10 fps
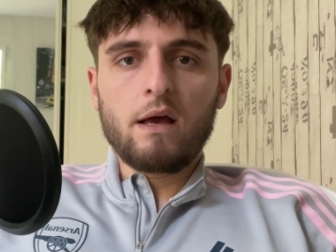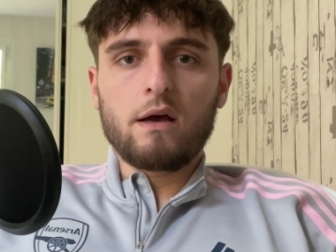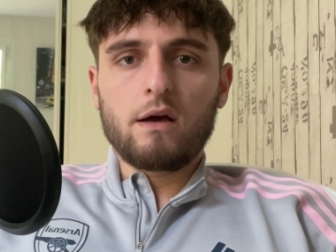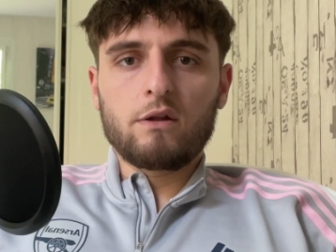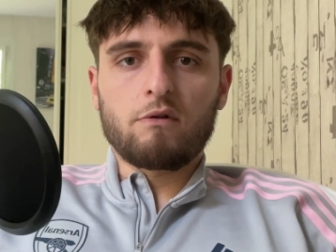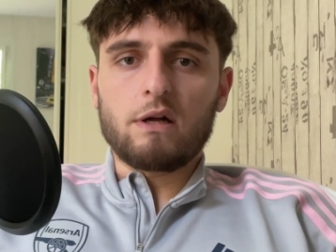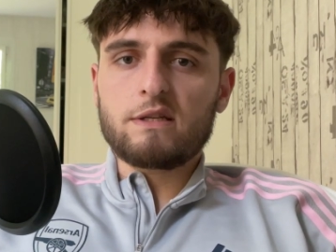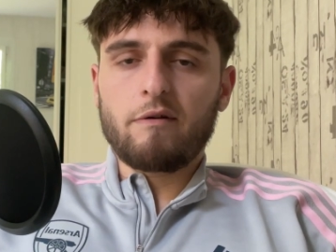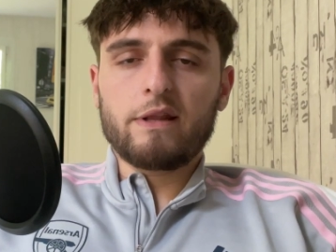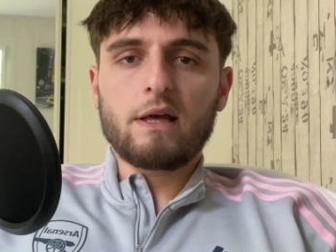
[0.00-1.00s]
donc voilà,
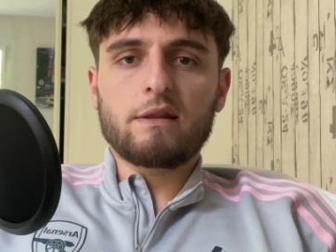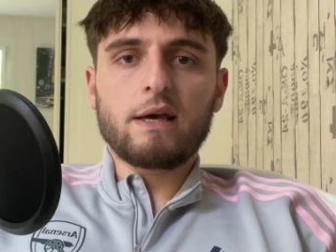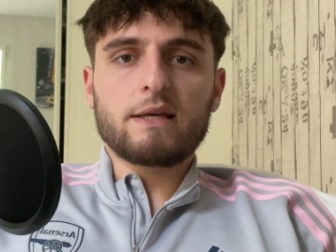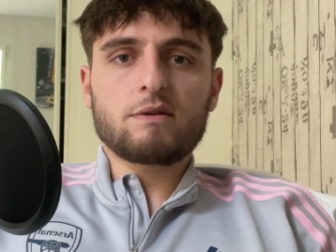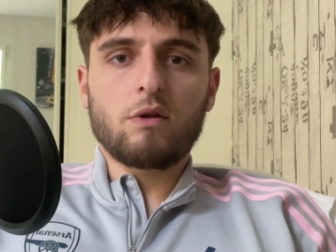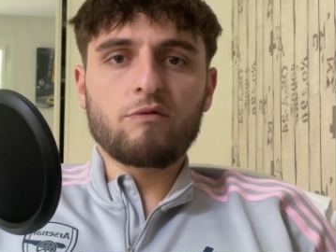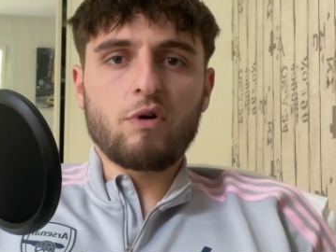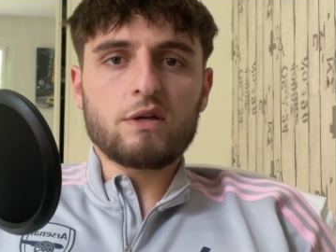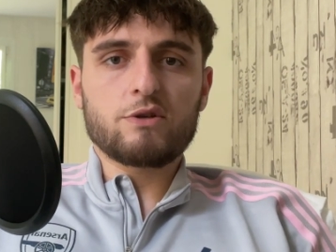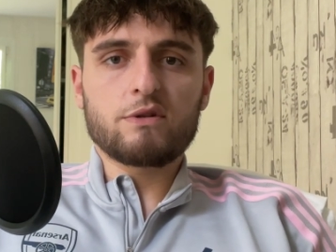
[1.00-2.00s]
ça va être intéressant de
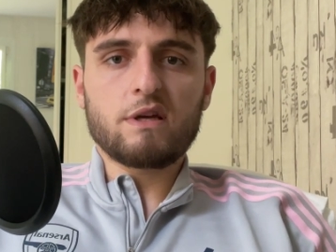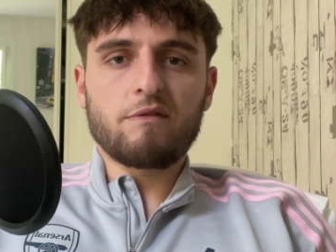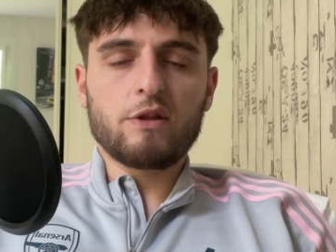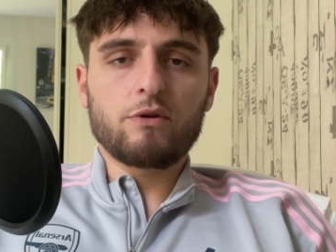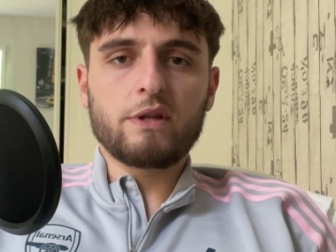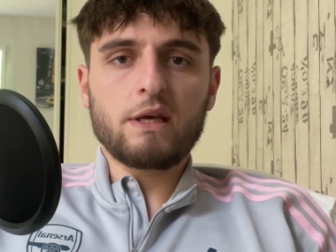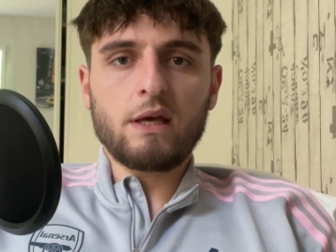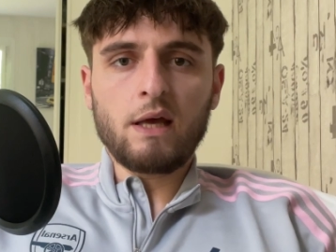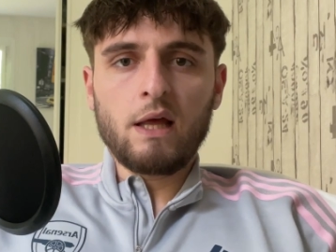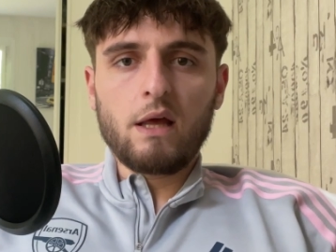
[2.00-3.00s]
voir ce que ça va
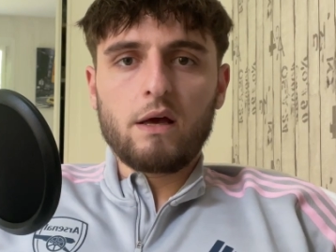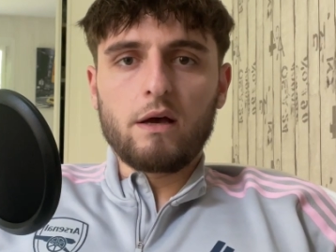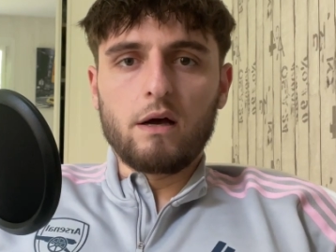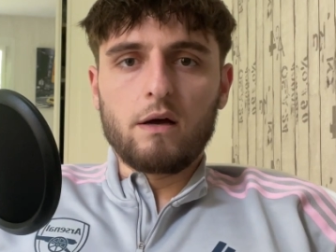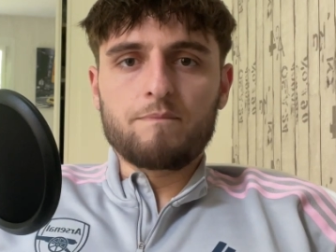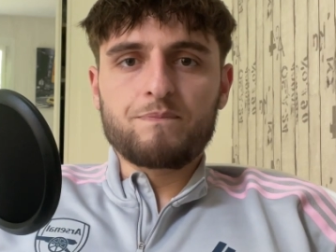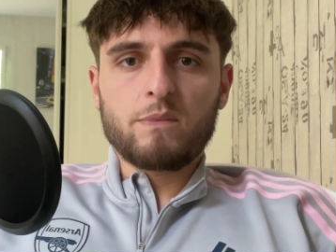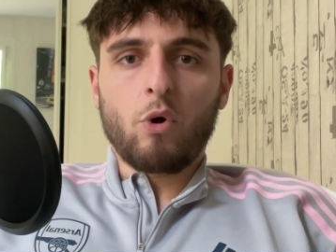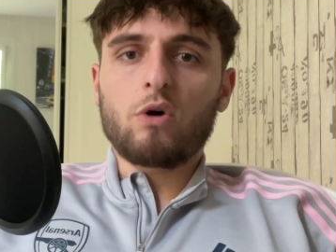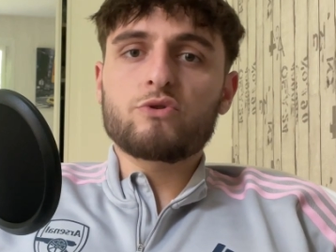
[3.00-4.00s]
donner.
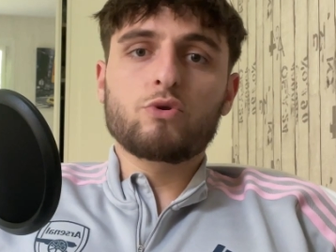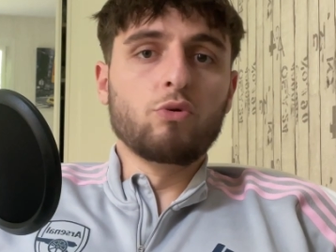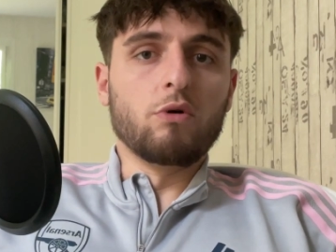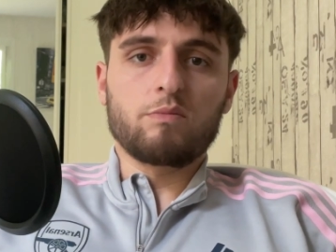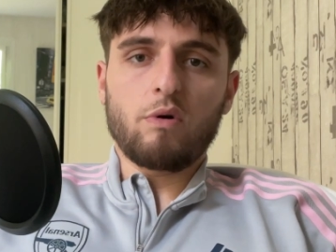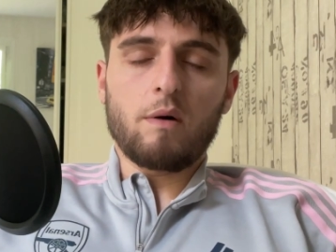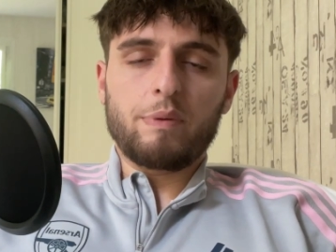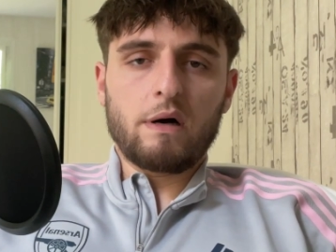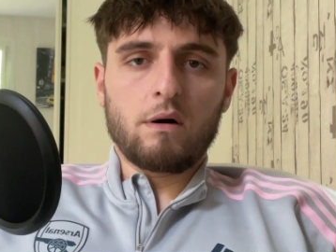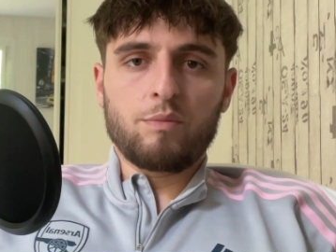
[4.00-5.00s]
bon, du coup, on pourra
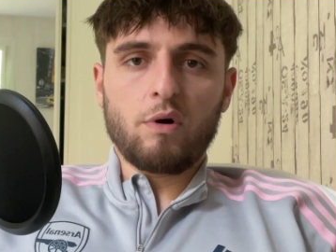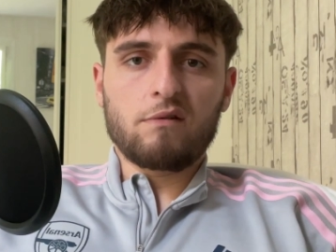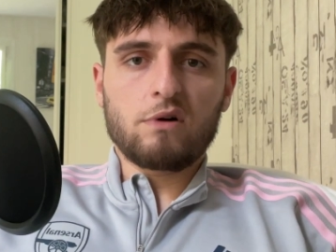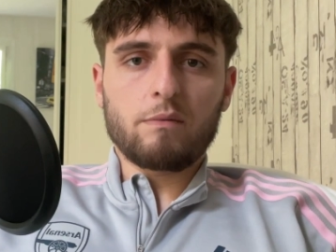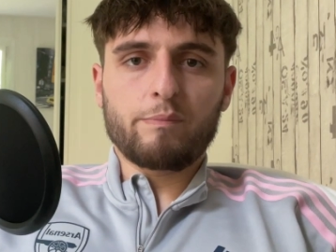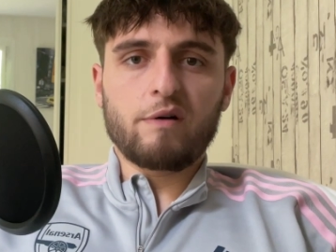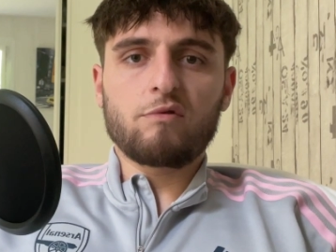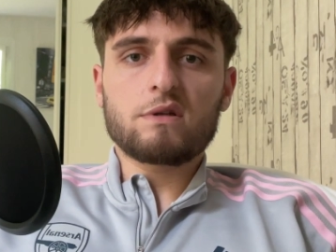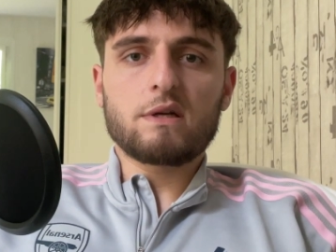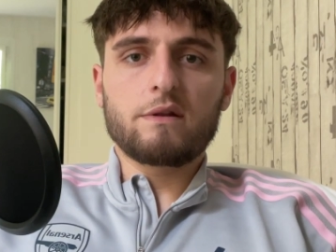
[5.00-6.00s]
pas, on pourra pas
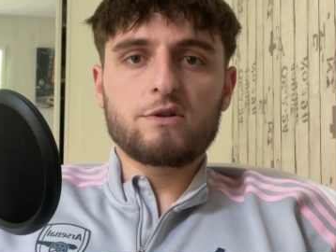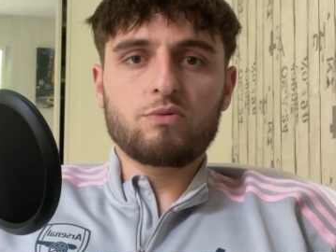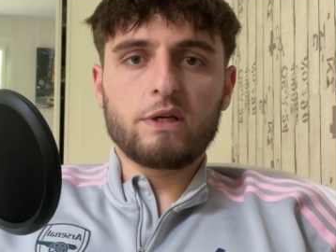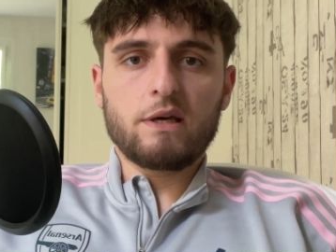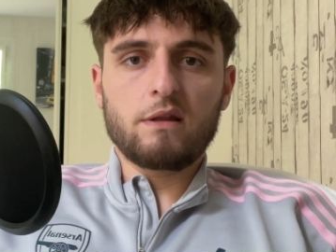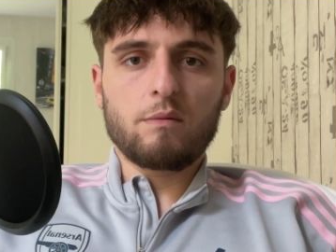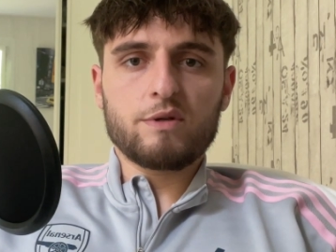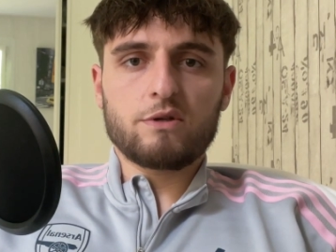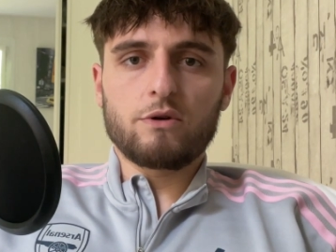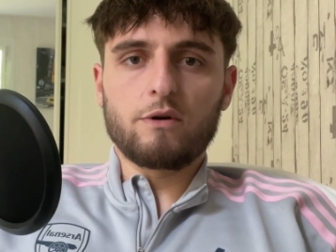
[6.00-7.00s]
voir ça dès ce week-end hein,
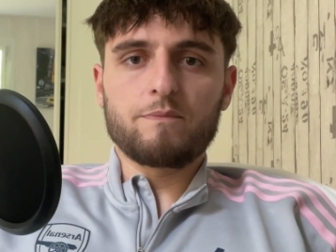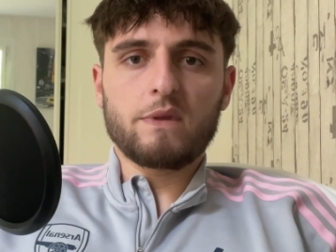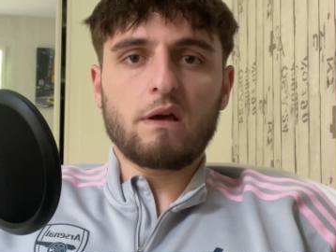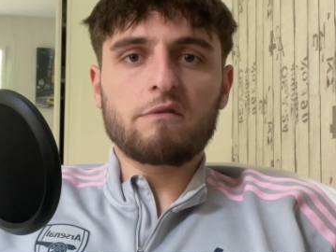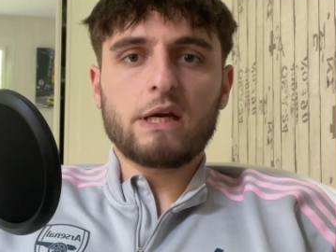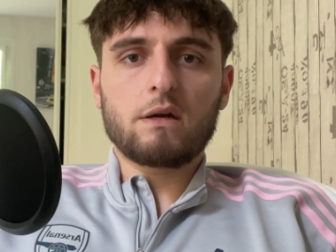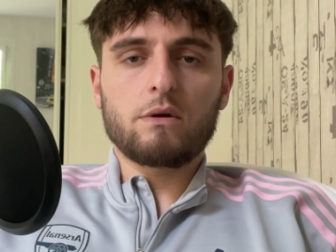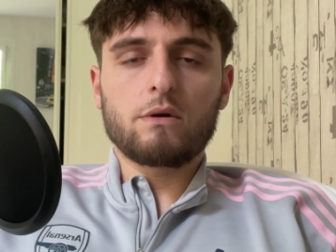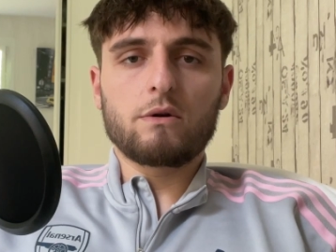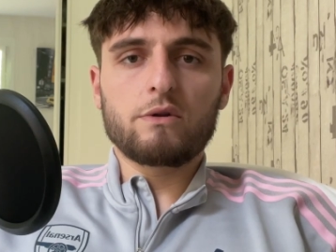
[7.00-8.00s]
parce que avec
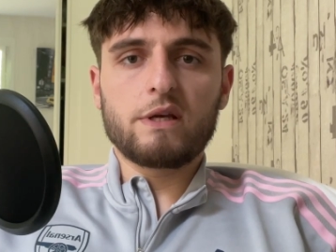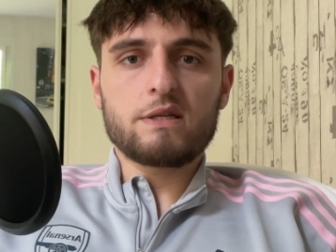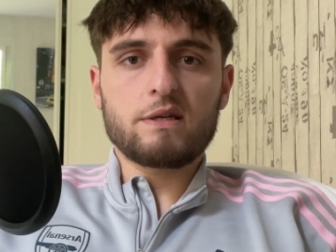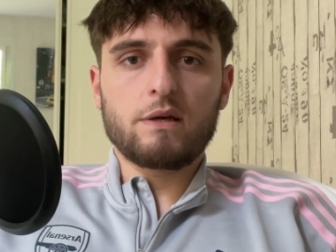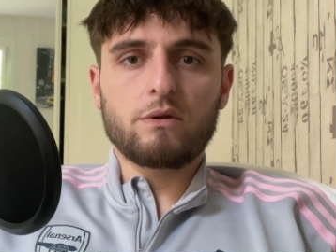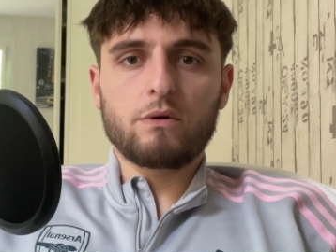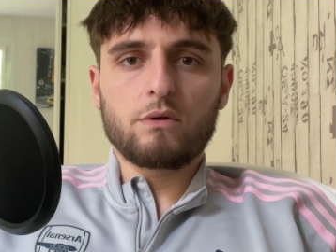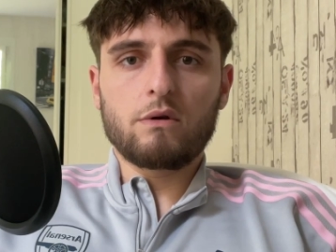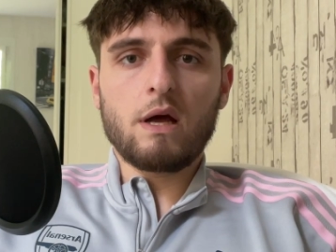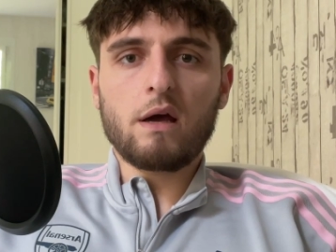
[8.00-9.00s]
le, décès de,
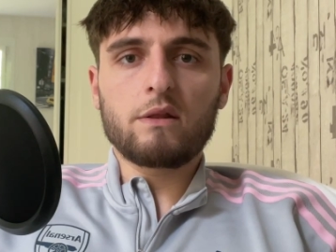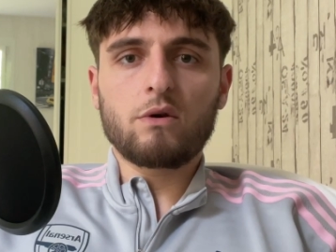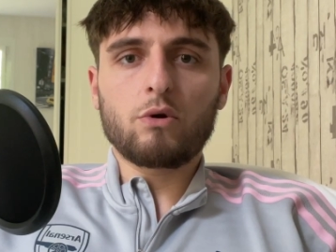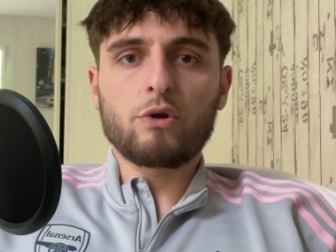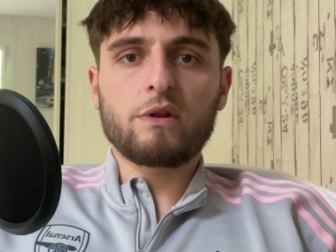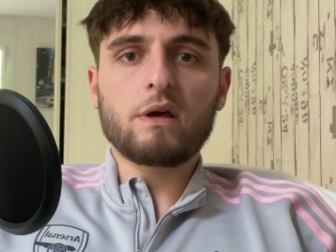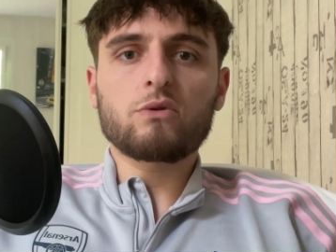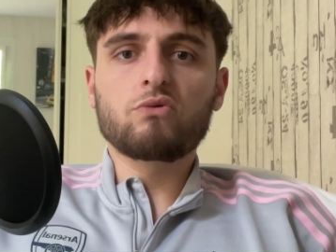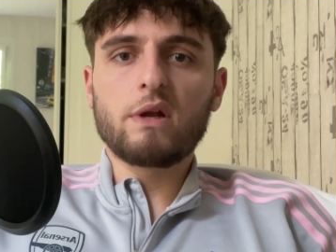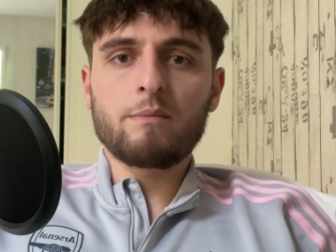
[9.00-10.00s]
de la reine
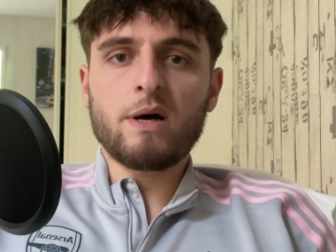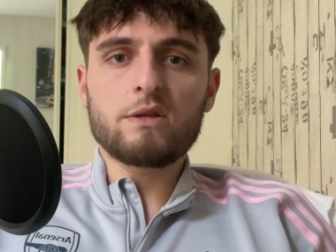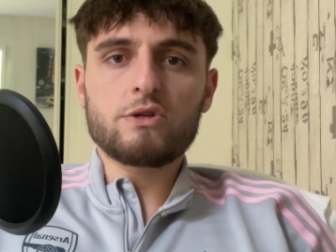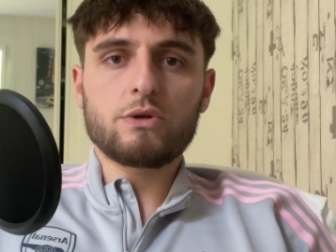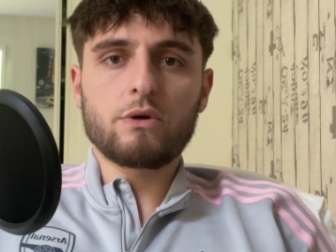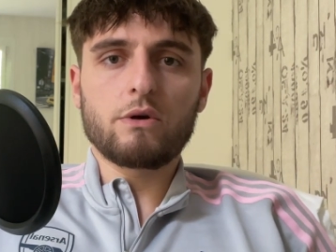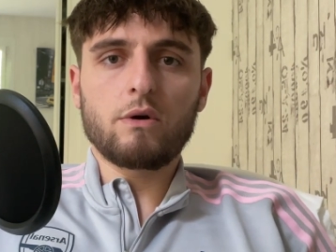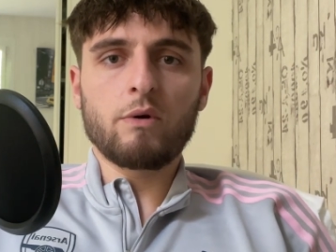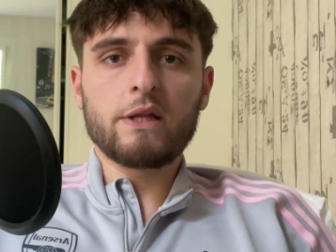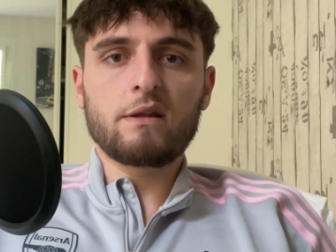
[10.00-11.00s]
d'Angleterre, tous les matchs
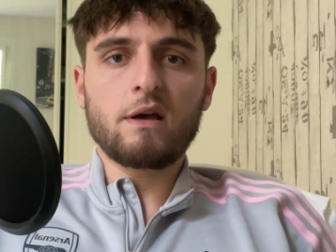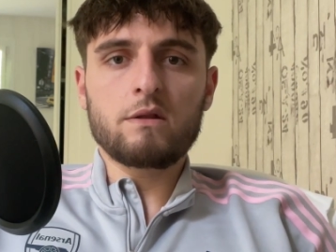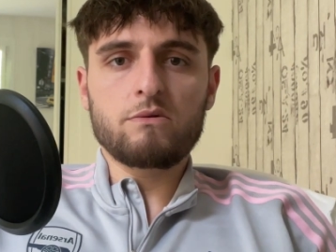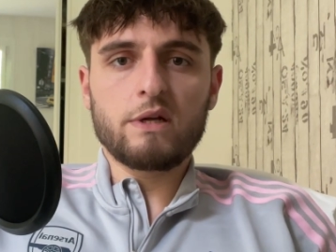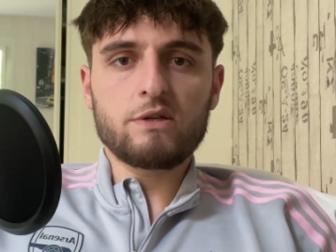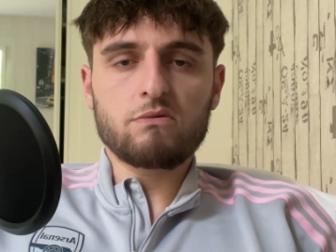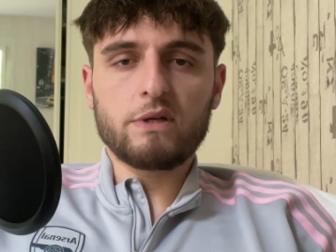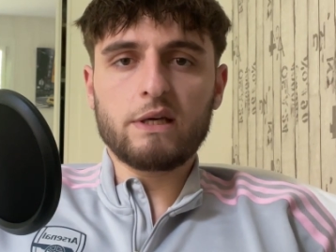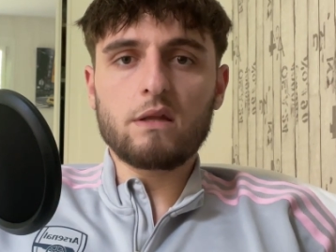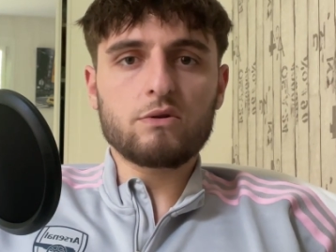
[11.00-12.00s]
ont été annulés ce
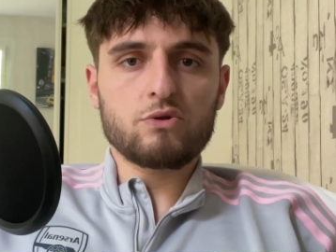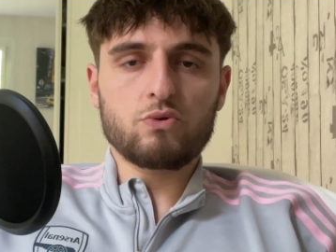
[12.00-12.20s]
week-end, que ce